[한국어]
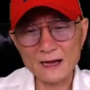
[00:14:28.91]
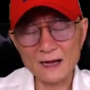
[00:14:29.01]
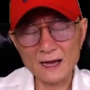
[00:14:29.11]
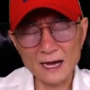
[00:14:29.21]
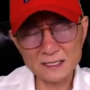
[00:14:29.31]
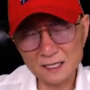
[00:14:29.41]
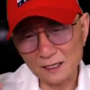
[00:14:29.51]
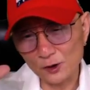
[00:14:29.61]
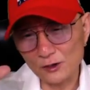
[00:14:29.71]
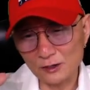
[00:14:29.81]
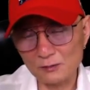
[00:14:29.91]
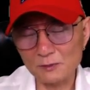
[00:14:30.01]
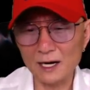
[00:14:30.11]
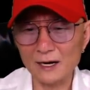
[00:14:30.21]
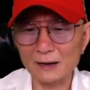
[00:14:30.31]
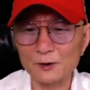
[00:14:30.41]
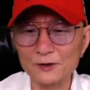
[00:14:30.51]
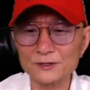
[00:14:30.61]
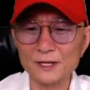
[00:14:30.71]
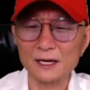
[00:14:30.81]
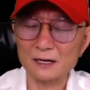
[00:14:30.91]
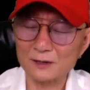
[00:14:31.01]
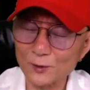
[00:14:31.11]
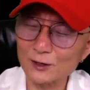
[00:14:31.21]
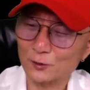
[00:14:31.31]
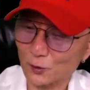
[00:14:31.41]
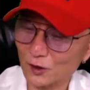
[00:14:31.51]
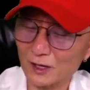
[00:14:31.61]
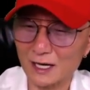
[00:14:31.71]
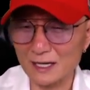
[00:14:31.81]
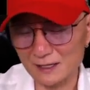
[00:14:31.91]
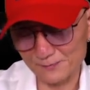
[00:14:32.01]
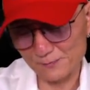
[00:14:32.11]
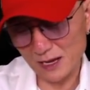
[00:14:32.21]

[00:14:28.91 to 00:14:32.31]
아, 아직 일요일 경마가 남았는데 금요일 토요일 날